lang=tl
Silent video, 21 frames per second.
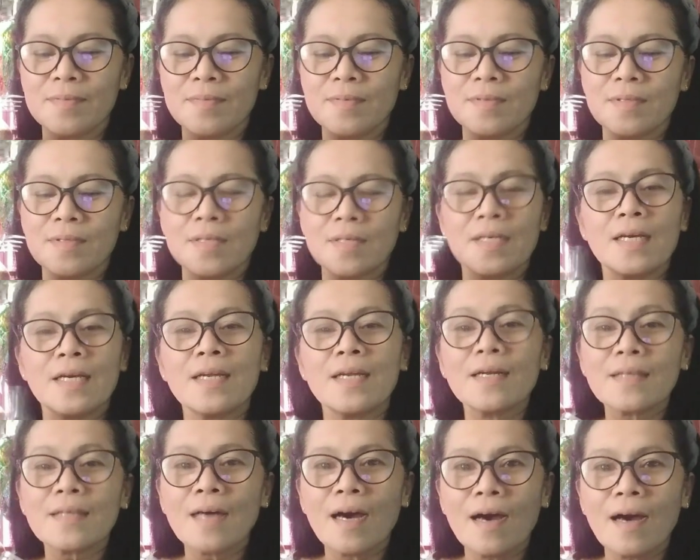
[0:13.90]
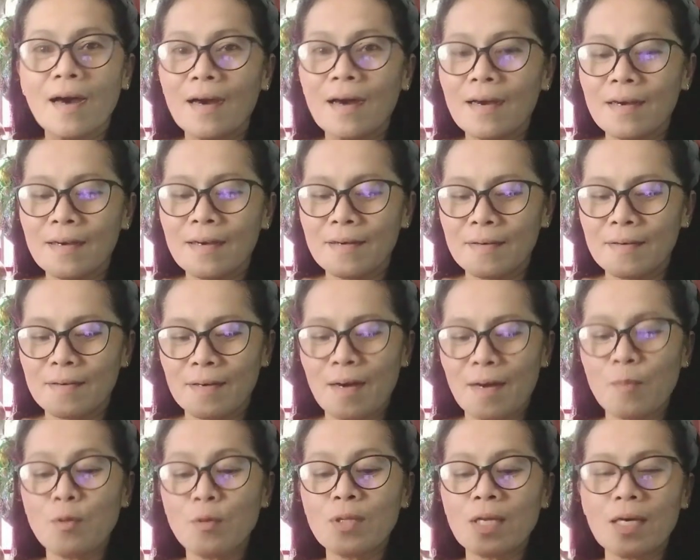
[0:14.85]
ginataang
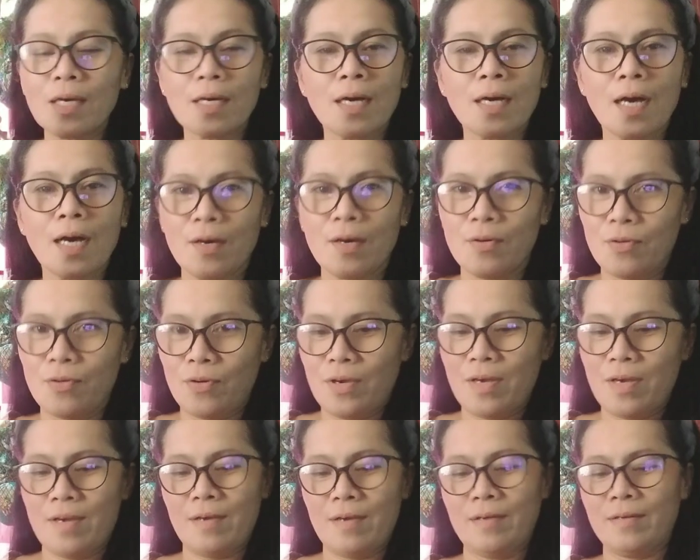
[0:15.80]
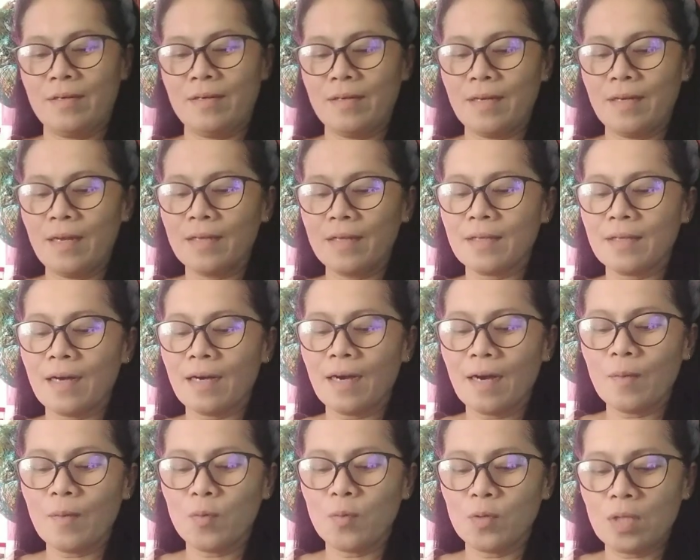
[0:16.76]
kamuting kahoy. Ginataang
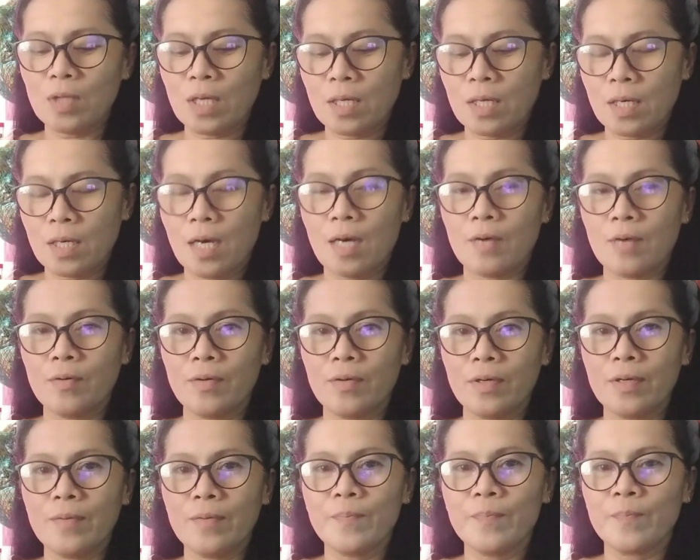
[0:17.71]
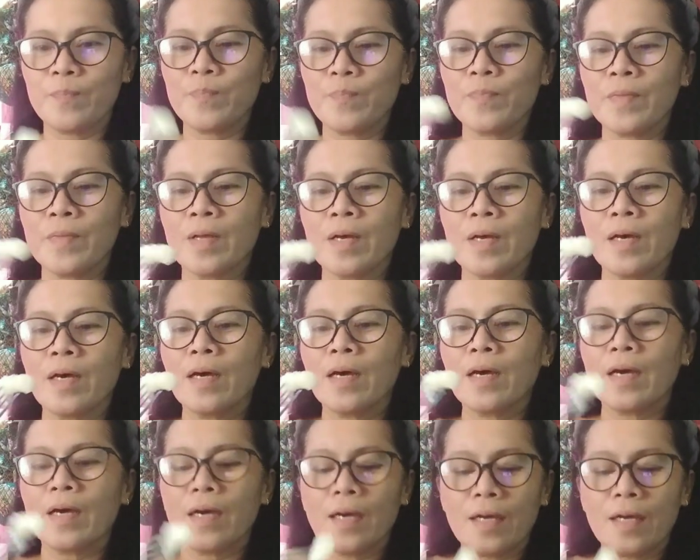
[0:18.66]
kamuting kahoy.
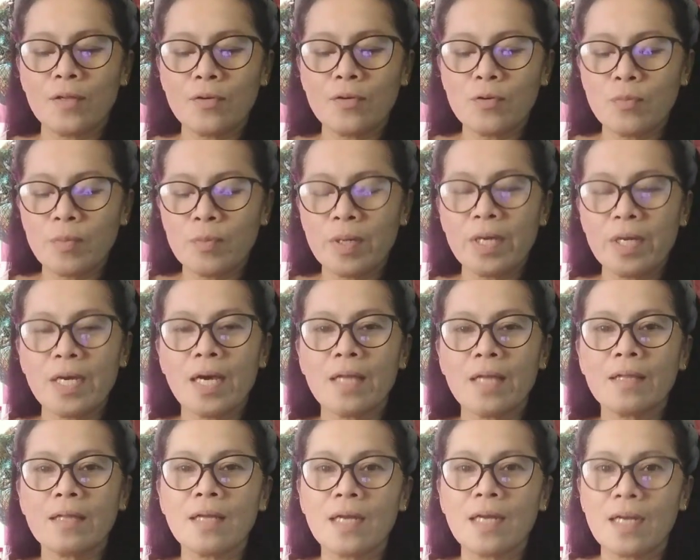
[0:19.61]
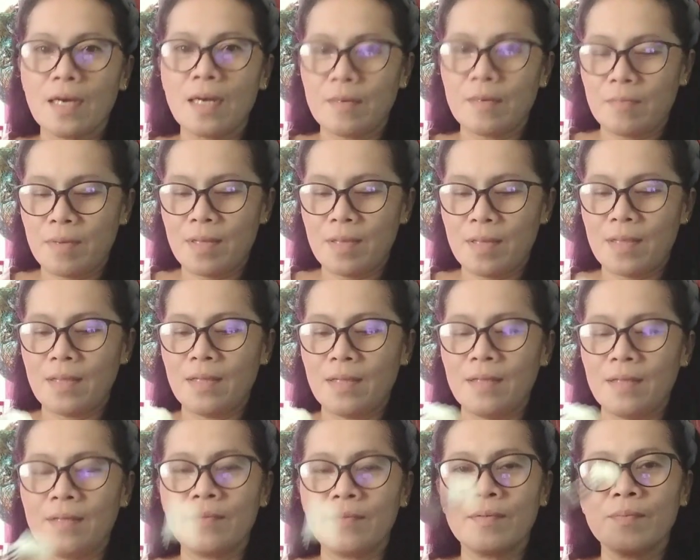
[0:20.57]
Ito yung merienda namin.
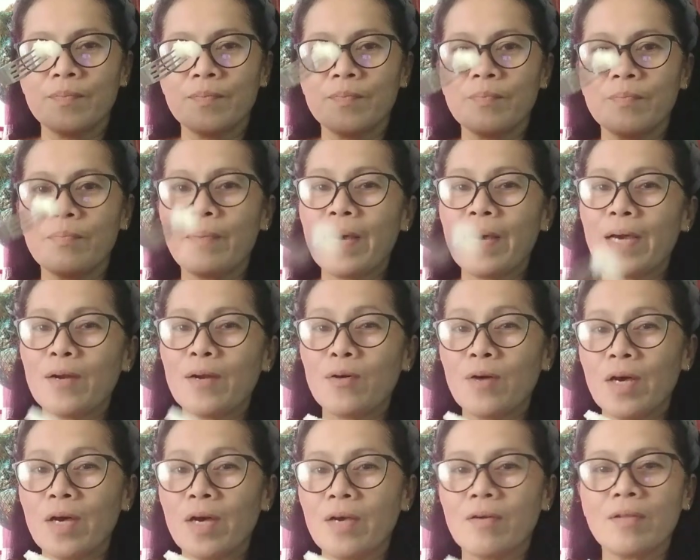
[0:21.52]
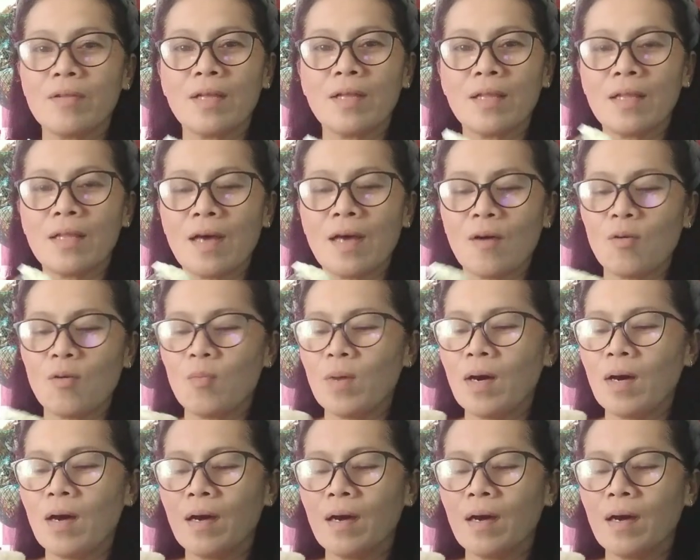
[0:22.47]
Pero ngayon hindi ako mag